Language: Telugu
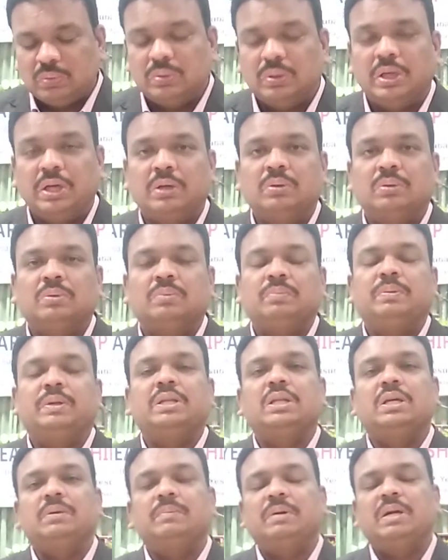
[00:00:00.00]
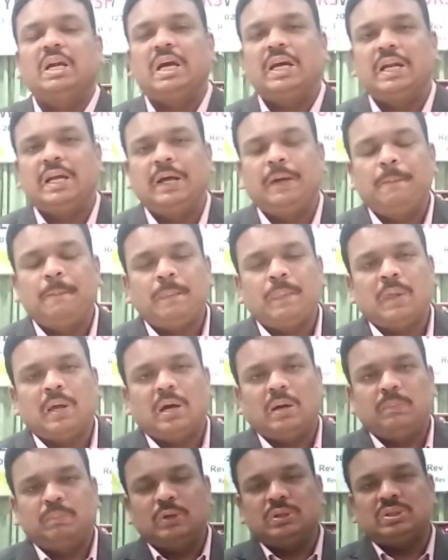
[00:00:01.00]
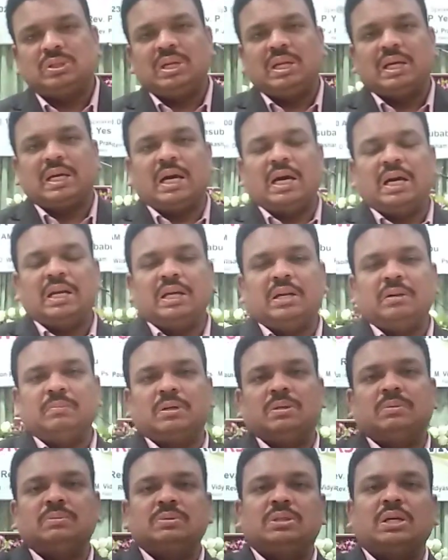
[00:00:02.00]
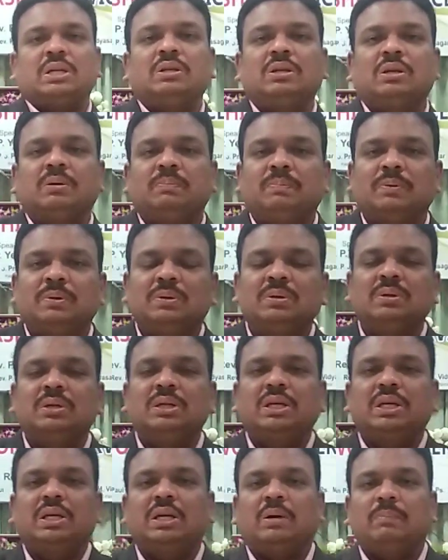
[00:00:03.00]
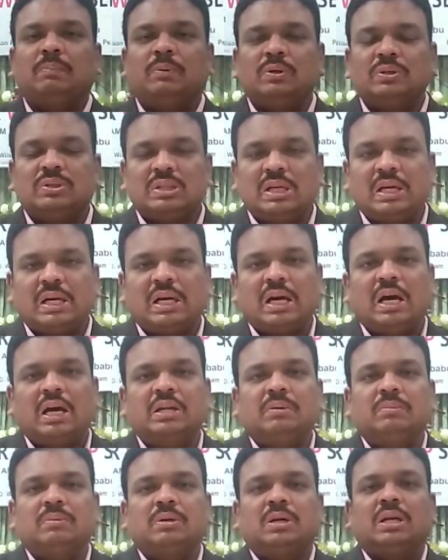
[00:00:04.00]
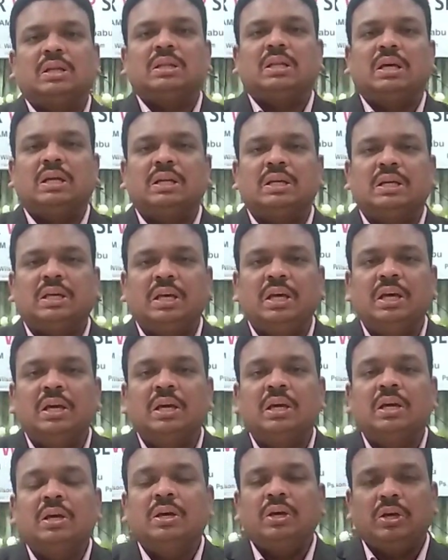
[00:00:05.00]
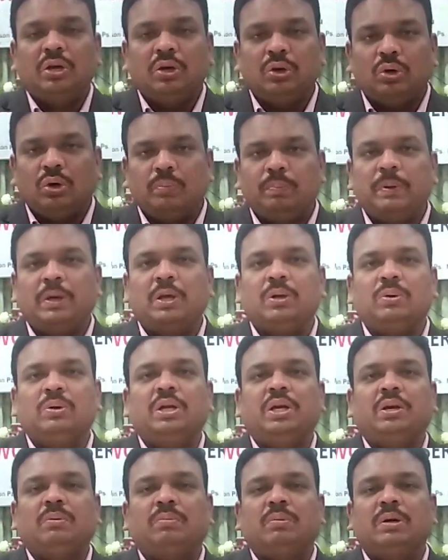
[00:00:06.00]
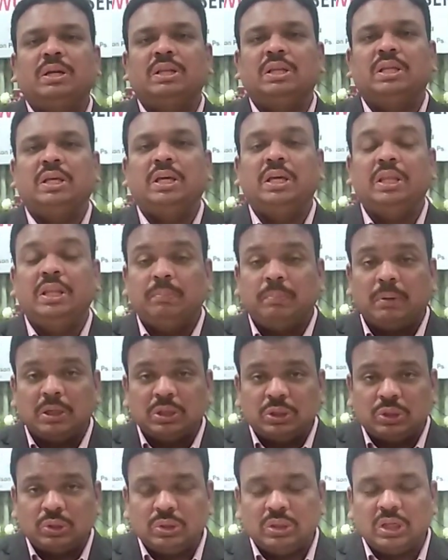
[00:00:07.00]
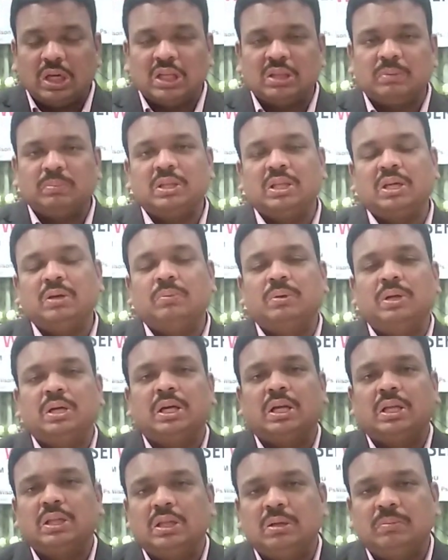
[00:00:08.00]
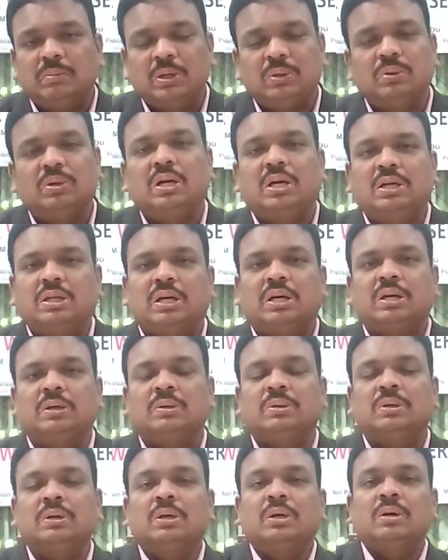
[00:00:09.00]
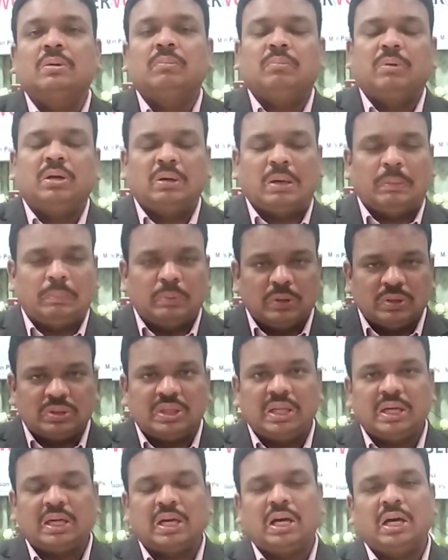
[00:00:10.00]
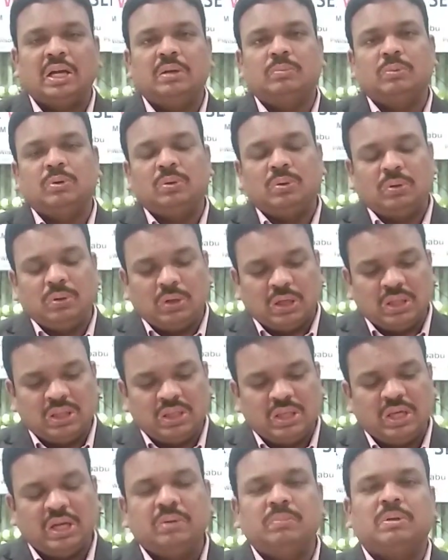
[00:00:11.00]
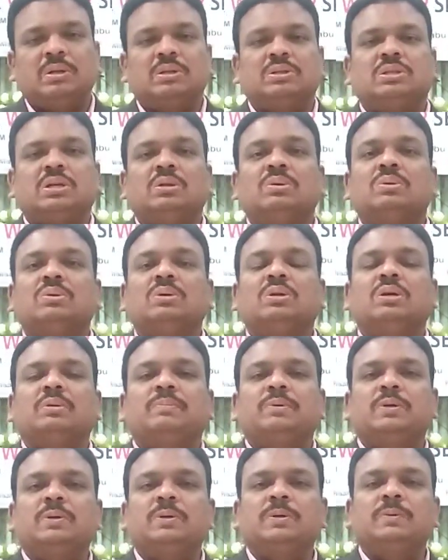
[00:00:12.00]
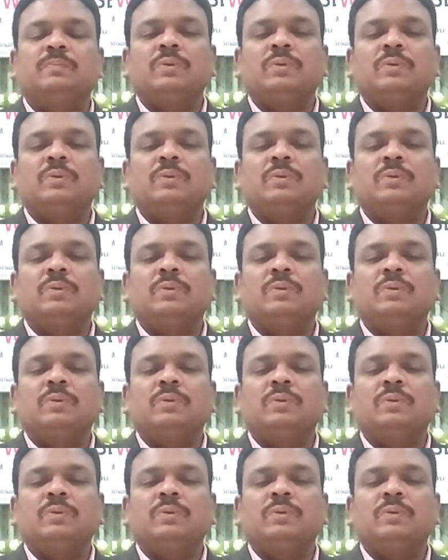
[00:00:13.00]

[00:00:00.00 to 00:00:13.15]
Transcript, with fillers: ఊడెను ప్రేదేన్ బిడ్లారా అపోస్ల కార్యాన్ని మనం చదివినప్పుడు ఈ అపోస్ల కార్యం గ్రంథానికి ఇంకో పేరు కూడా ఇవ్వబడింది ఇది పరిశుద్ధాత్మ దేవుని గ్రంథం అని కూడా అంటారు మనం అపోస్ల కార్యము రెండో అధ్యాయాన్ని మనం చదువుకున్నప్పుడు